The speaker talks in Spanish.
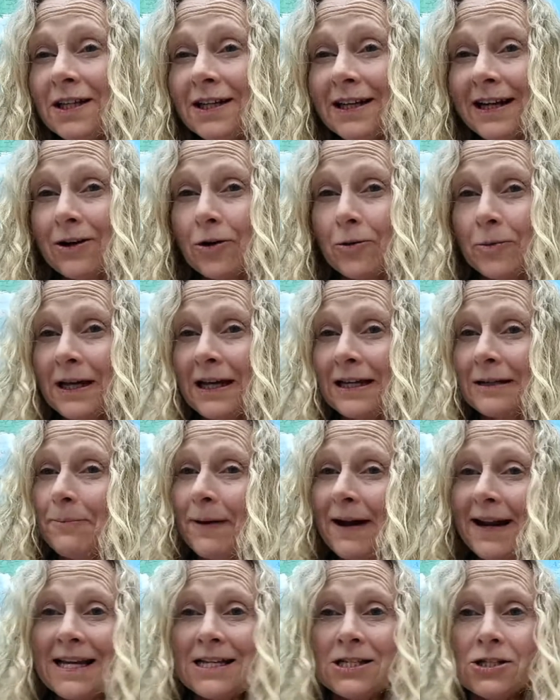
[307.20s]
tenerlo bien.
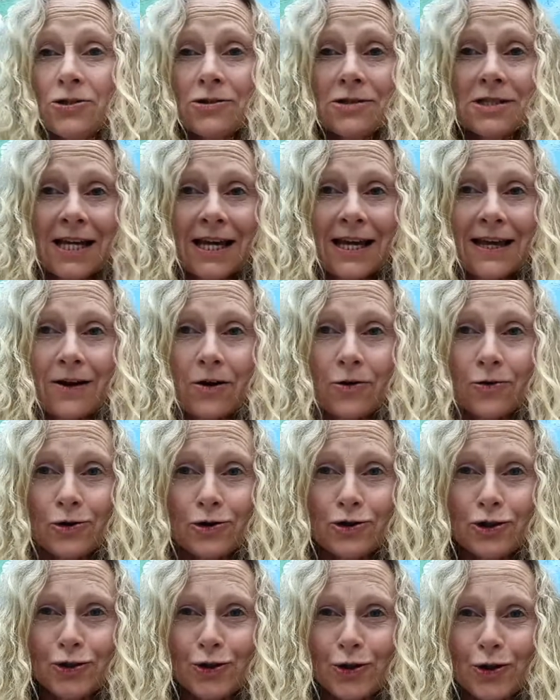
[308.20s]
Para eso se queda con
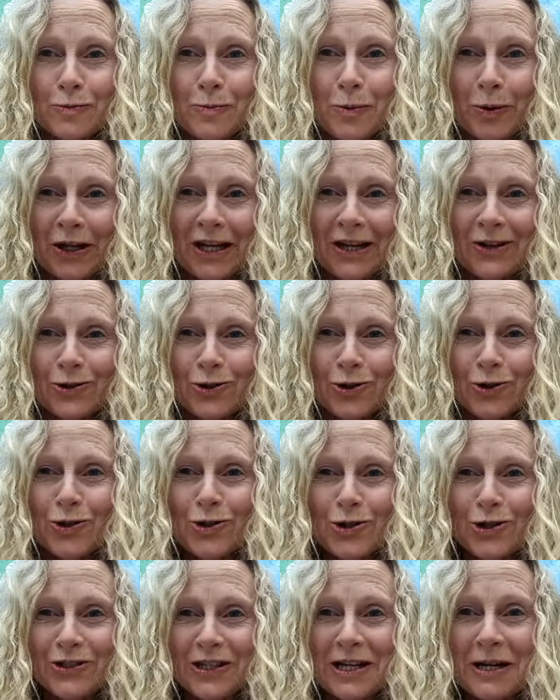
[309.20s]
nosotros, porque
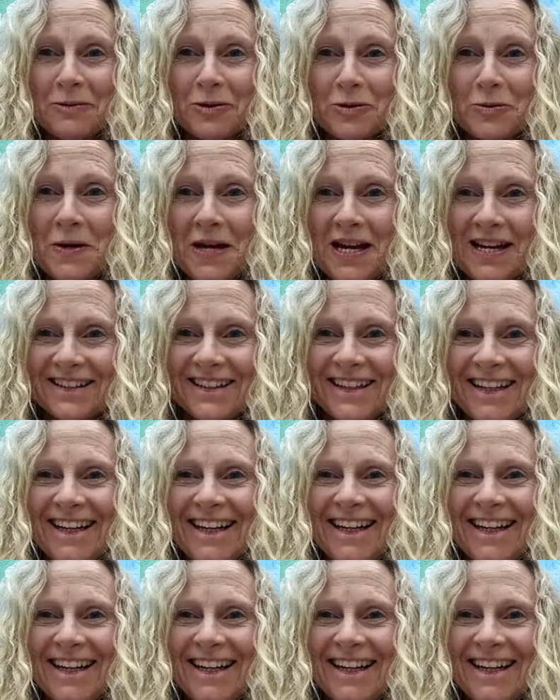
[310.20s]
nosotros lo tenemos bien,